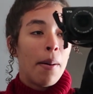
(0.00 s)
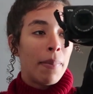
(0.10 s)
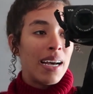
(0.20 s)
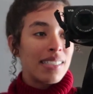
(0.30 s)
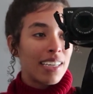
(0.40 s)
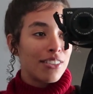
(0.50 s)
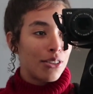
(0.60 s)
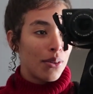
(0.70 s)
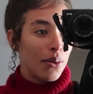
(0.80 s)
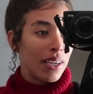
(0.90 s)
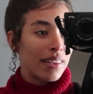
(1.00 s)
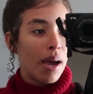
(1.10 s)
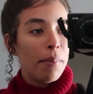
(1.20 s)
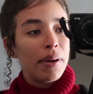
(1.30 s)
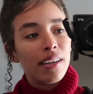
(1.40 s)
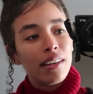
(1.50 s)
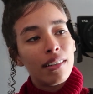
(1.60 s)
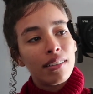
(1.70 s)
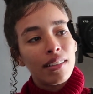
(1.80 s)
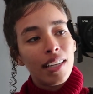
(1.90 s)
Mas acredito eu que até
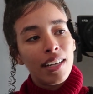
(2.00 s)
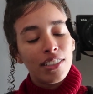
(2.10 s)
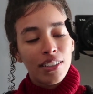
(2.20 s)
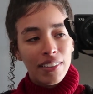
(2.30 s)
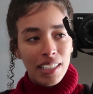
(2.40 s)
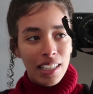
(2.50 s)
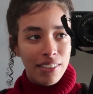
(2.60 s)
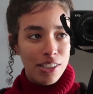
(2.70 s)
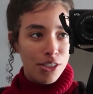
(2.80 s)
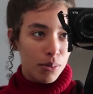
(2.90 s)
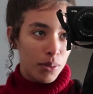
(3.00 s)
amanhã ele já vai estar tá lavadinho,